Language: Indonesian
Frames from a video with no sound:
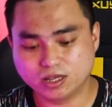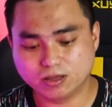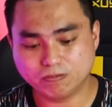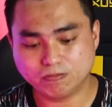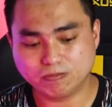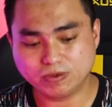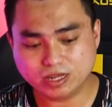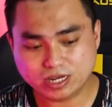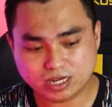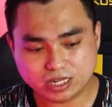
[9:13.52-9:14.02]

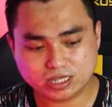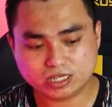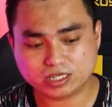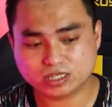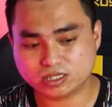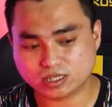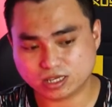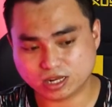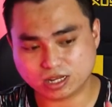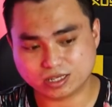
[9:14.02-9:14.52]
pilih
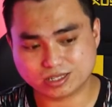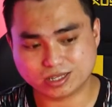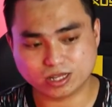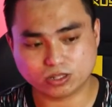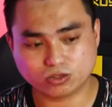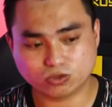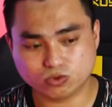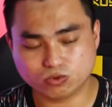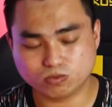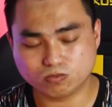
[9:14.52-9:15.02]
salah
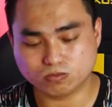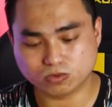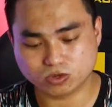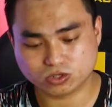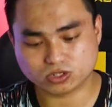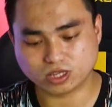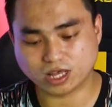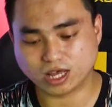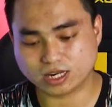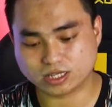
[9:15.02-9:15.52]
satu mos
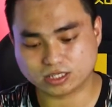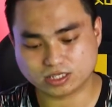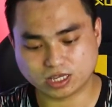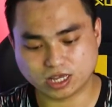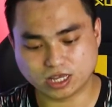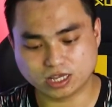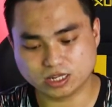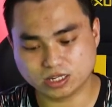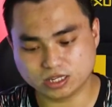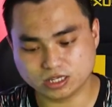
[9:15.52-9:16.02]
arsa
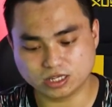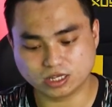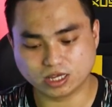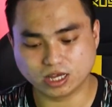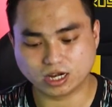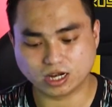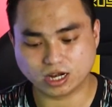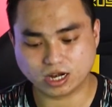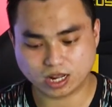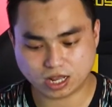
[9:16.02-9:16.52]
ini
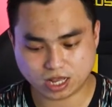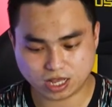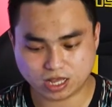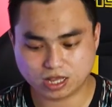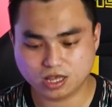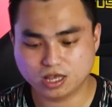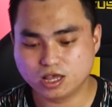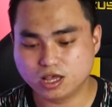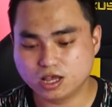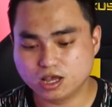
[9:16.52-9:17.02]
karena
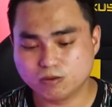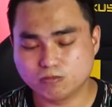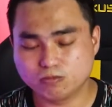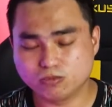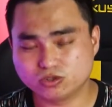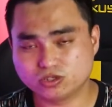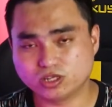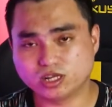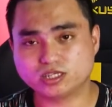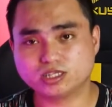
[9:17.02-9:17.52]

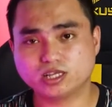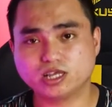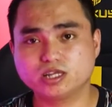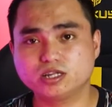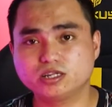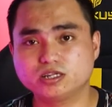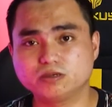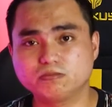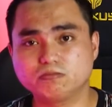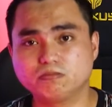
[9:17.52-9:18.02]
mos arsa
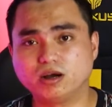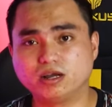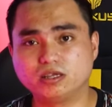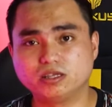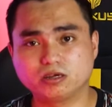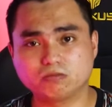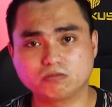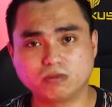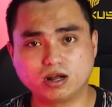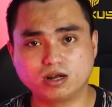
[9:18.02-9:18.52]
ini
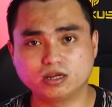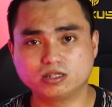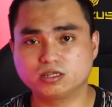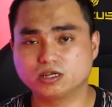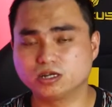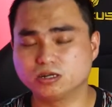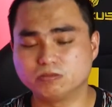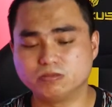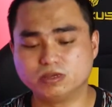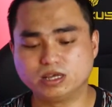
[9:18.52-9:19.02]
banyak banget
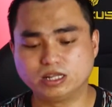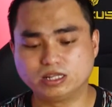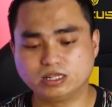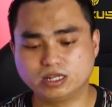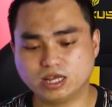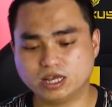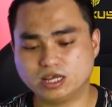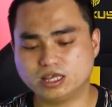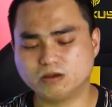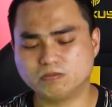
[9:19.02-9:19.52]

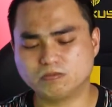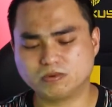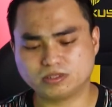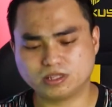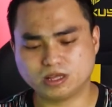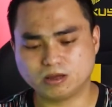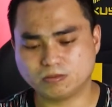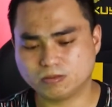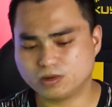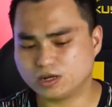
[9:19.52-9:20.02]
kelebihannya. Yang
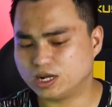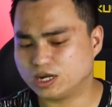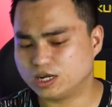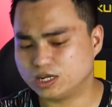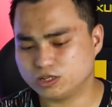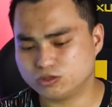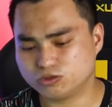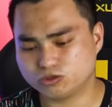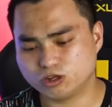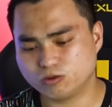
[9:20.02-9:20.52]
pertama
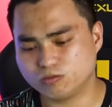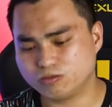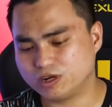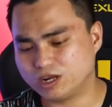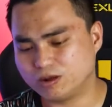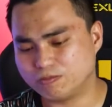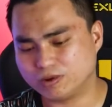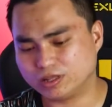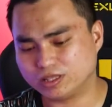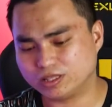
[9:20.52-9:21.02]
kalian sudah
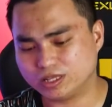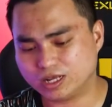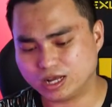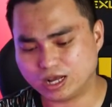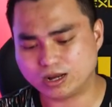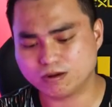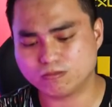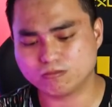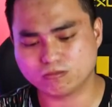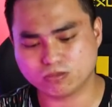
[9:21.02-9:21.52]
mendapatkan
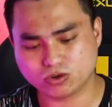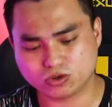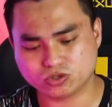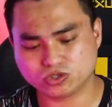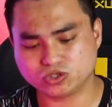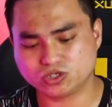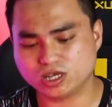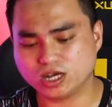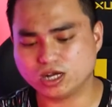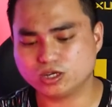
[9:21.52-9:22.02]
mos
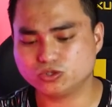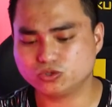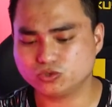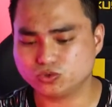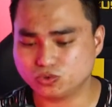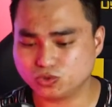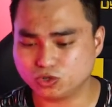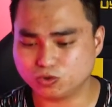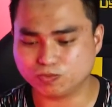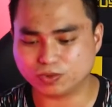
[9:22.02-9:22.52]
yang
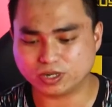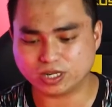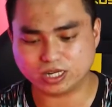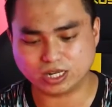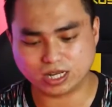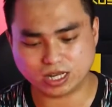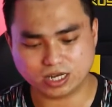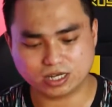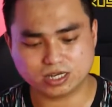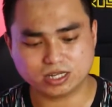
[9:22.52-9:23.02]
cukup
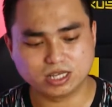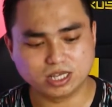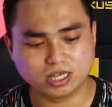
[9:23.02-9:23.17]
ringan,